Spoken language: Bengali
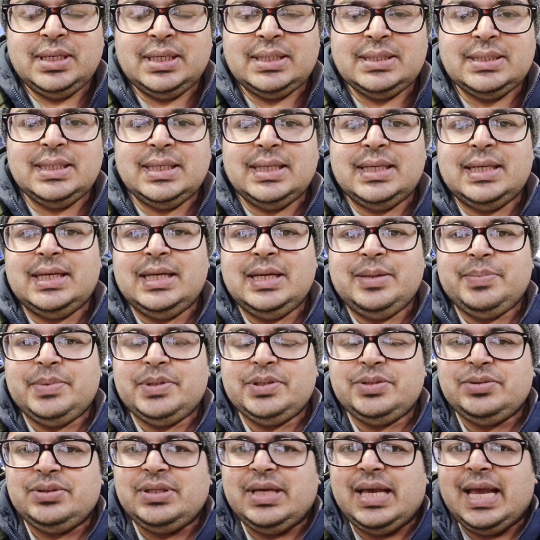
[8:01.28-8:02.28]
আর সেখানে আপনি
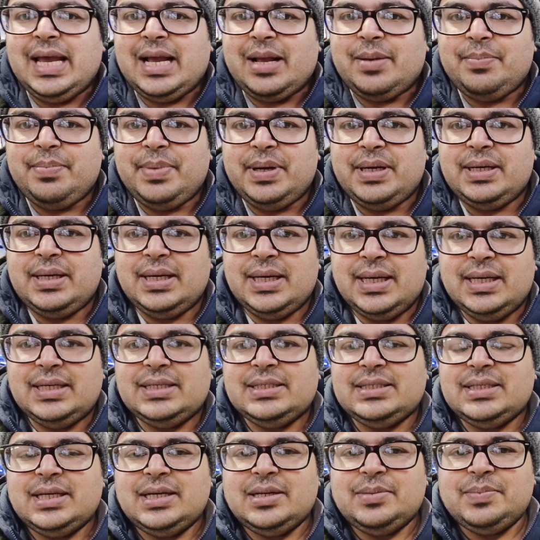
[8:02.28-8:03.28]
যদি একবার টিকিট
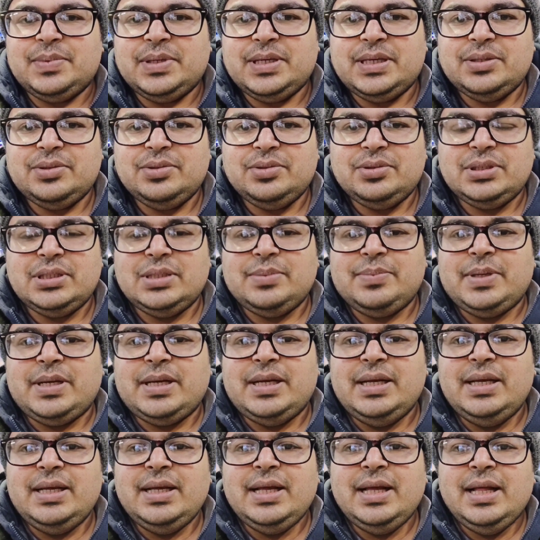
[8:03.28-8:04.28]
ছাড়া আপনাকে ধরতে
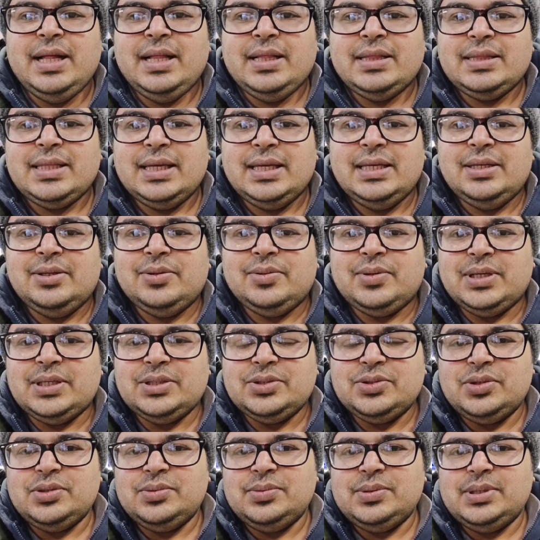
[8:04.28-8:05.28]
পারে তাইলে ওরা
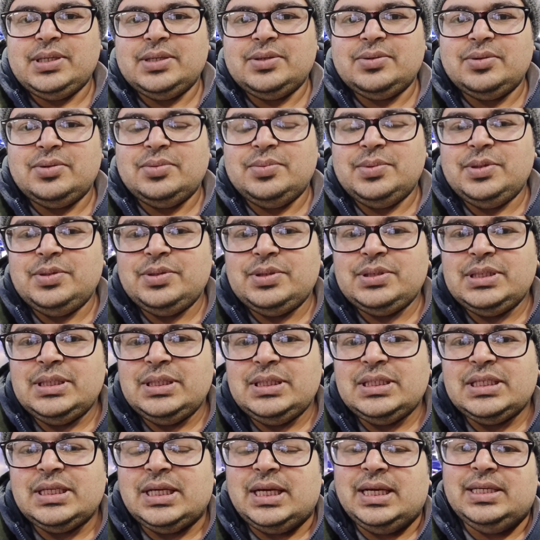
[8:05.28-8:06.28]
জরিমানা করবে হচ্ছে
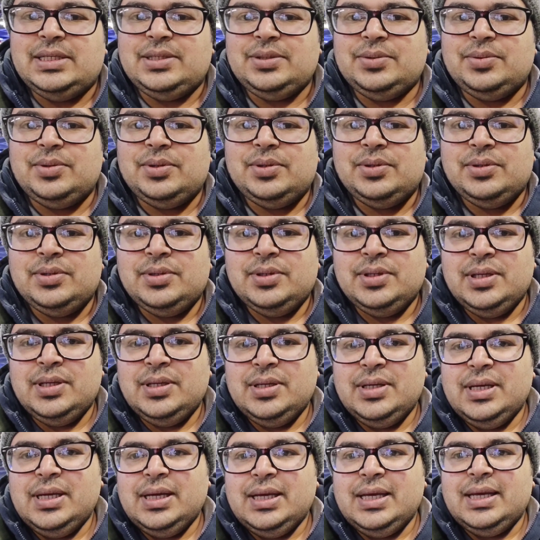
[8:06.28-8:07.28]
ষাট ইউরো
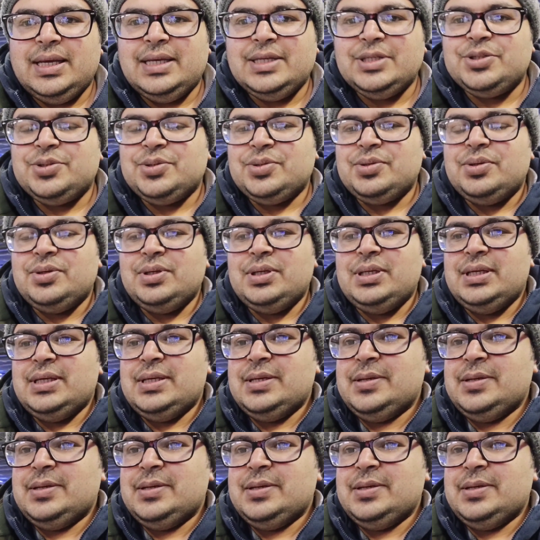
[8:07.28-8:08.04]
এই জন্যই